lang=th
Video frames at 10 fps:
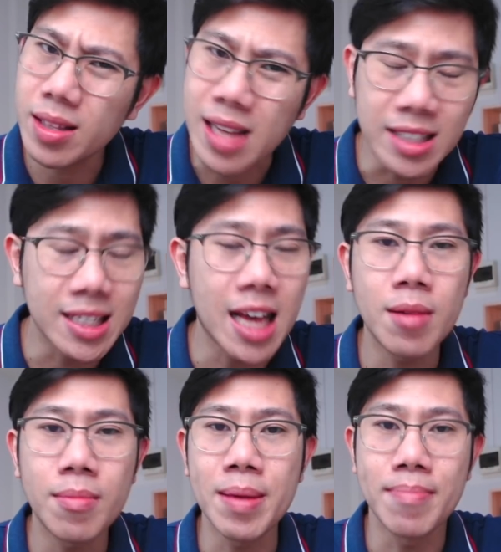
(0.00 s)
ต่างชาติ
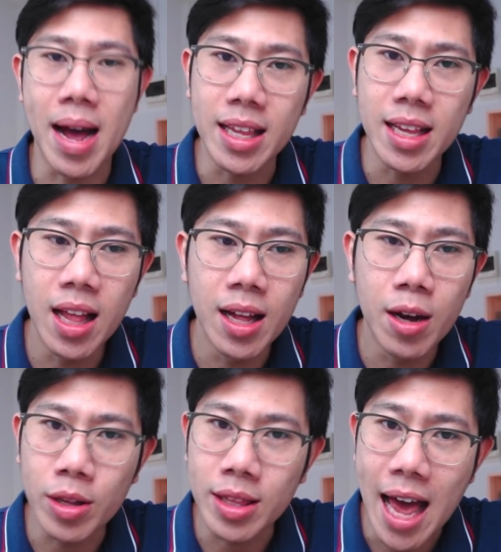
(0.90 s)
ก็เป็นหมัน
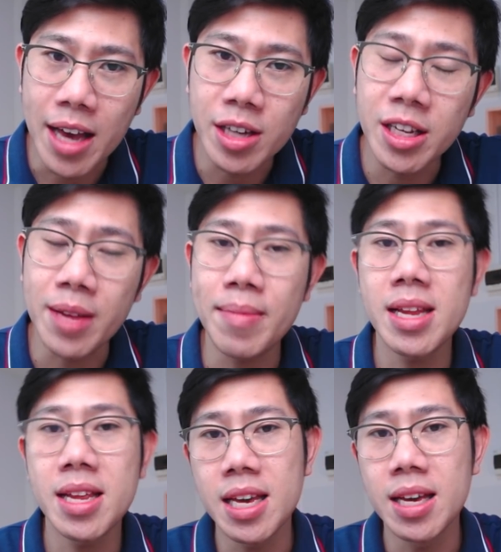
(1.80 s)
คนไทยก็เกิดไม่
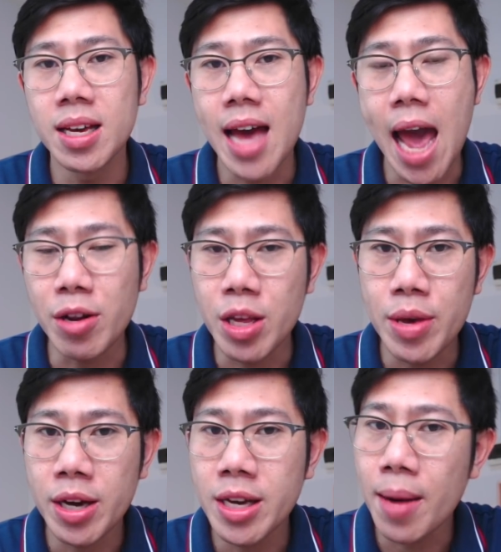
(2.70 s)
ดี LTV
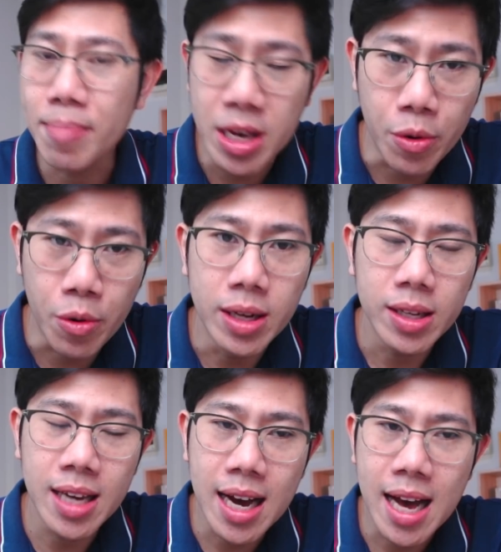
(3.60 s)
ก็ยังมีอยู่
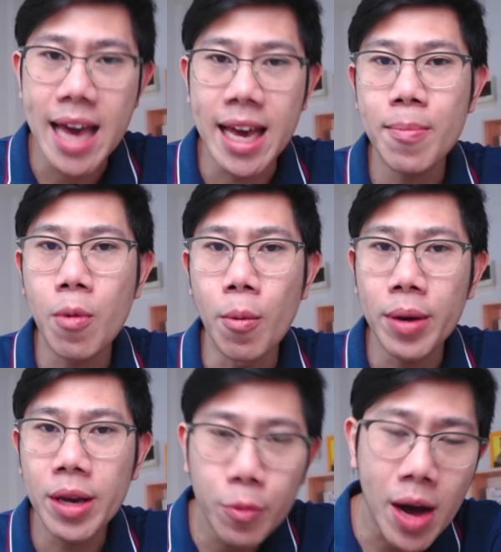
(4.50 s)
ยังไงครับ ผม
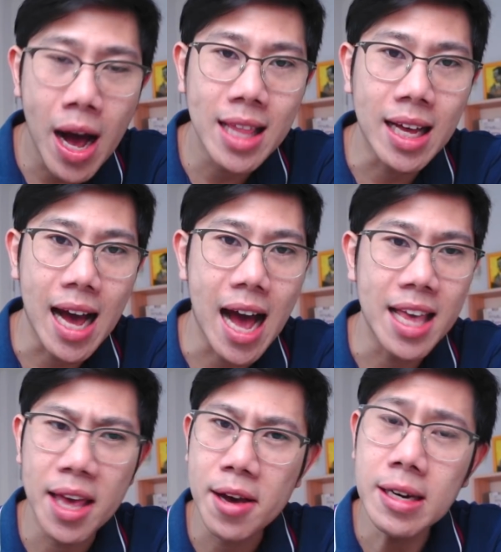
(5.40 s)
คิดว่าอสังหา
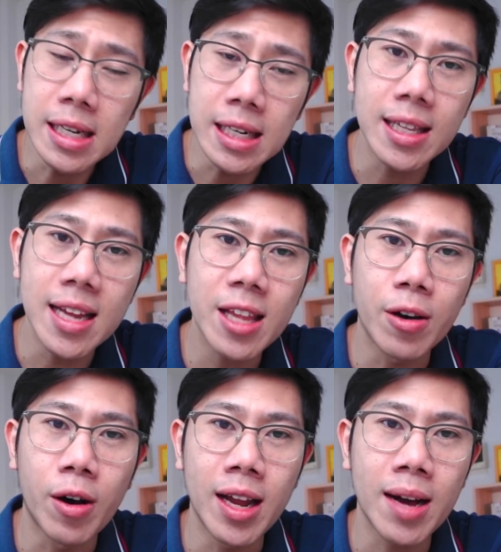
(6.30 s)
ยังไงก็หืดแน่น
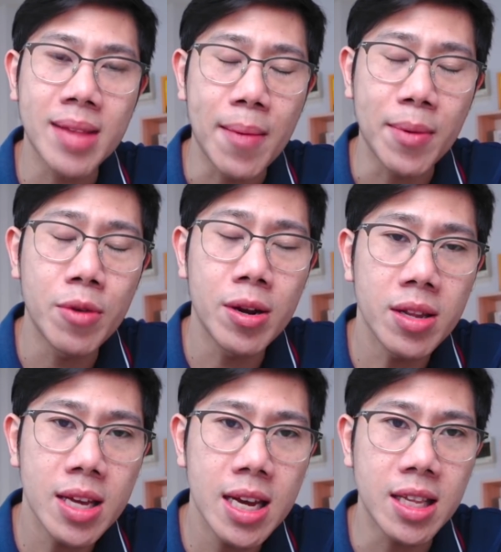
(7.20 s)
อน แล้วคำถามคือว่าแล้ว
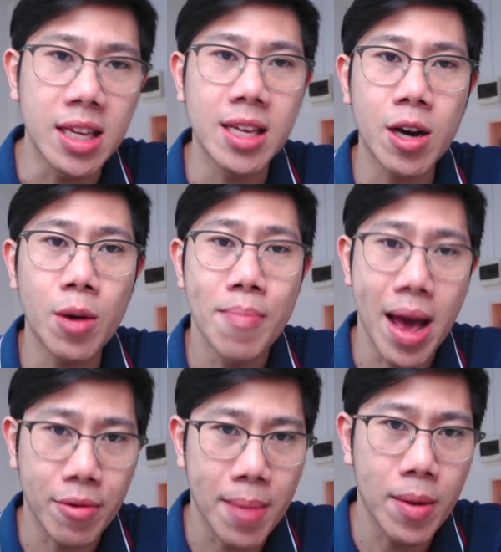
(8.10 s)
หนี้สินที่เขาแบ
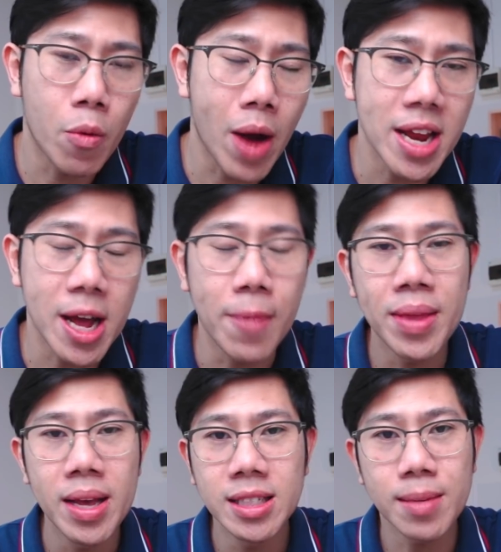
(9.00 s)
กรับเอาไว้เนี่ย
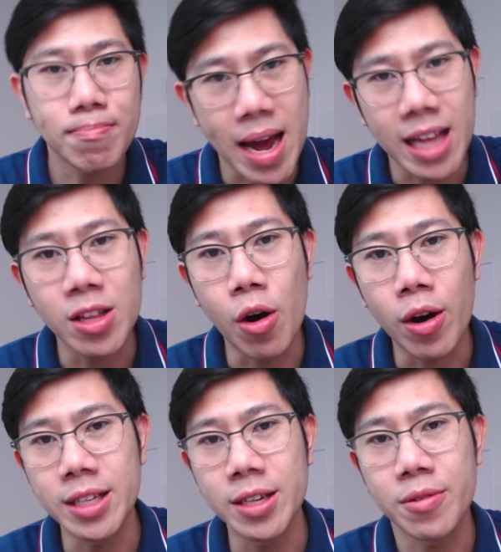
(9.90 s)
จะไปต่อ
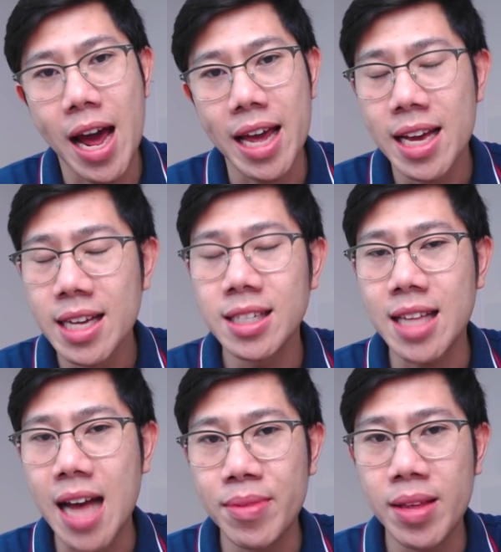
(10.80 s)
กันอย่างไร จะ
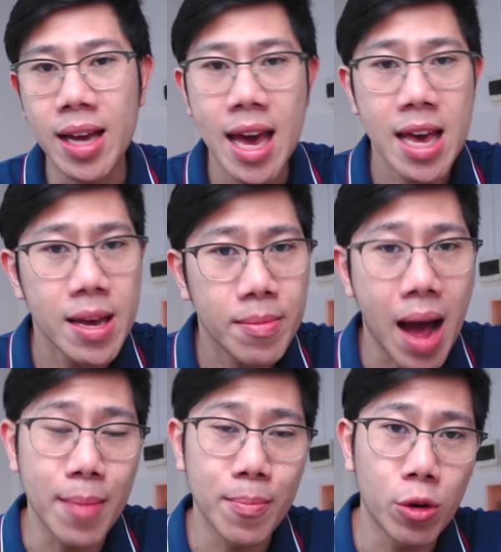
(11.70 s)
ทำยังไงให้
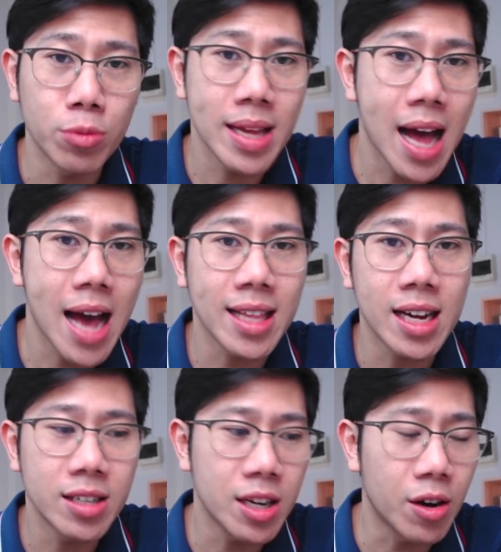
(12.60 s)
ผ่านพ้นไปได้ ทั้
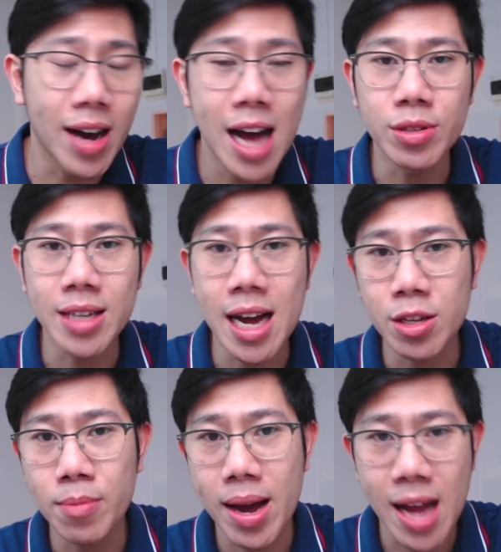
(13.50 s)
งเรื่องของค่าส่วนกลาง
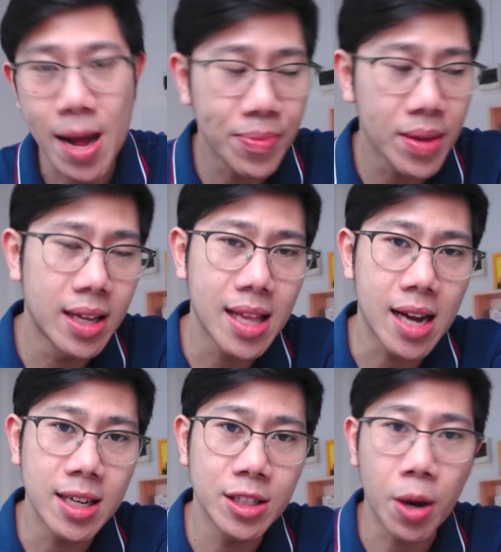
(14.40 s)
ที่ต้องแบกรับ ทั้
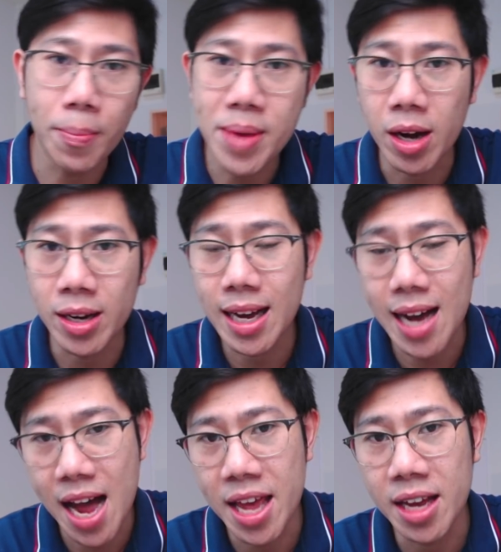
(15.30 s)
งเรื่องดอกเบี้ยของธนา
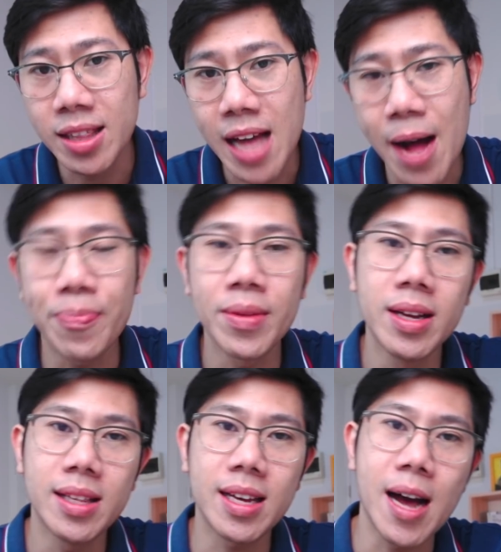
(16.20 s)
คารเองก็ตาม
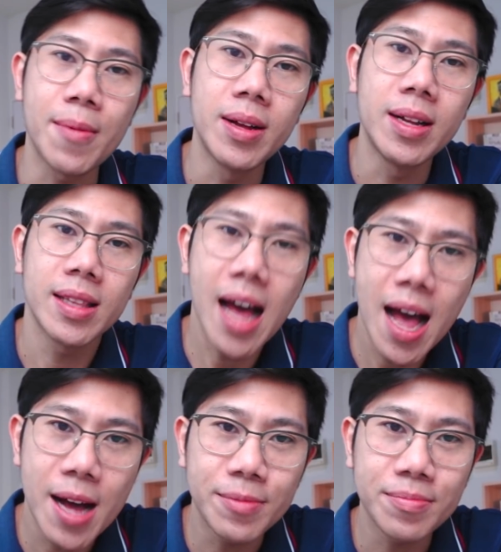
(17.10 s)
นะครับ ถ้า
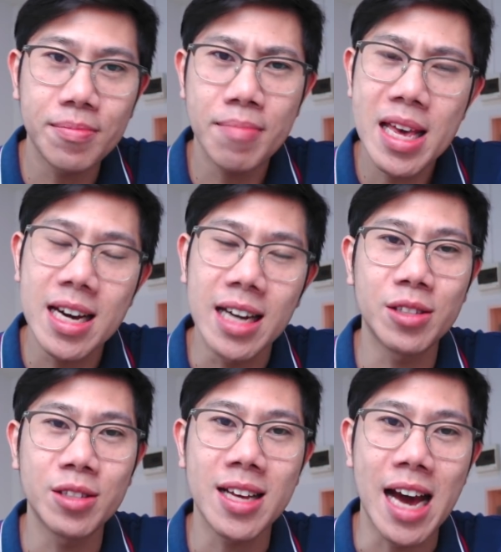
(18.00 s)
ไม่เกิด
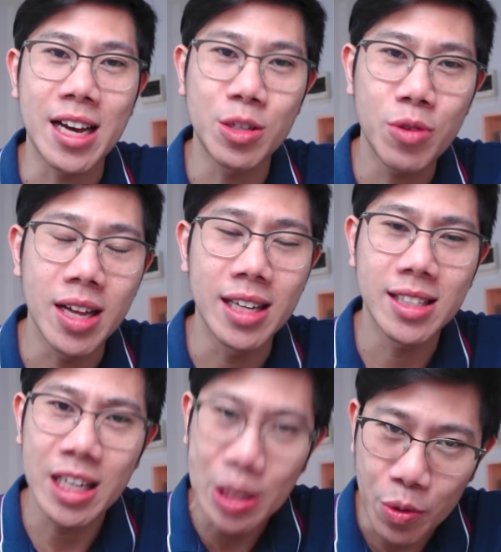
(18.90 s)
เงื่อนไขการช่วยเหลือ
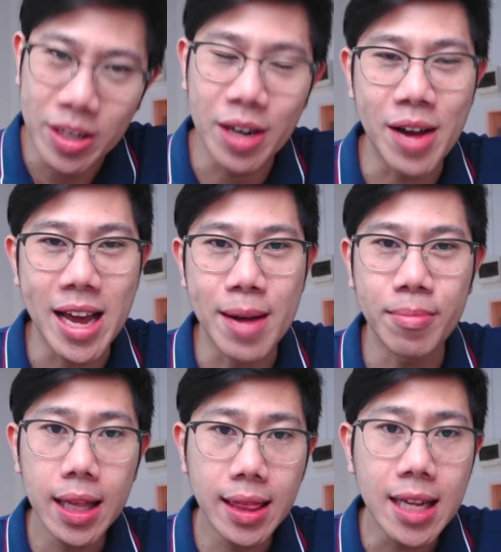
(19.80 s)
จะอยู่อย่างไรครับ
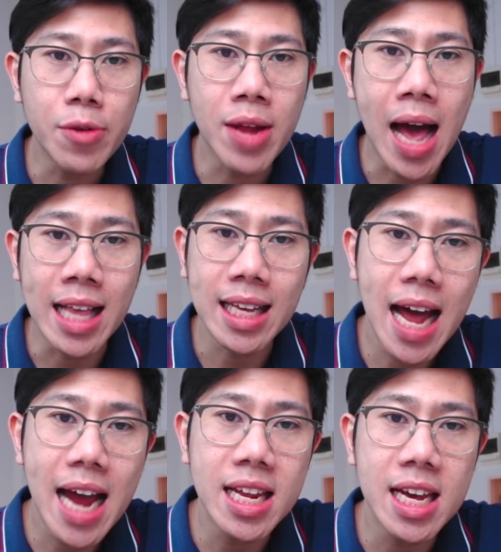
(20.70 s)
นในเวลาอันใก
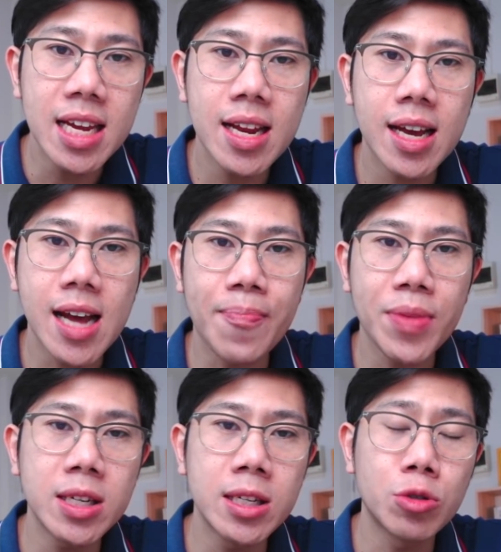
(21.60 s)
ล้นี้เนี่ยนะครับ
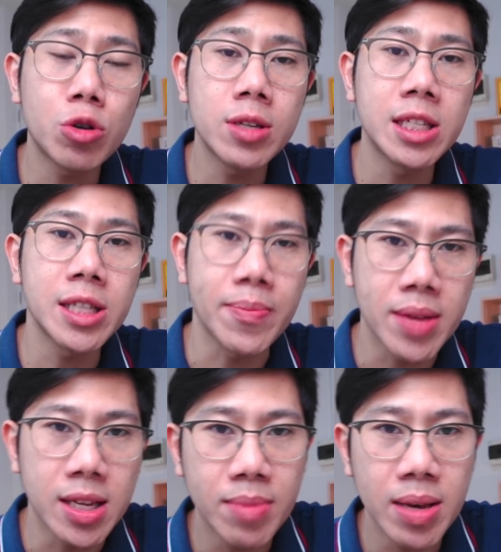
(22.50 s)
ก็คือช่วงเดือน 10
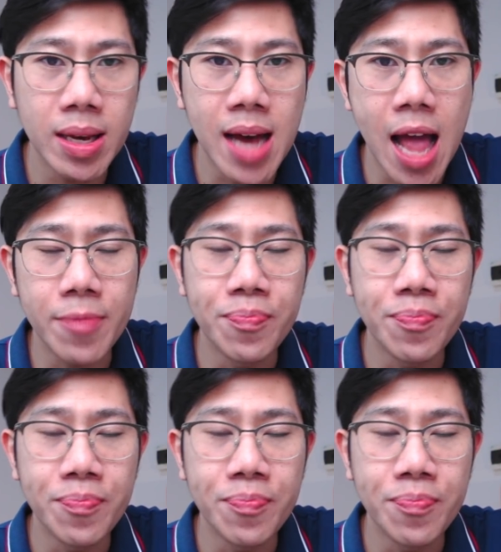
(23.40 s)
เนี่ยจะมีการ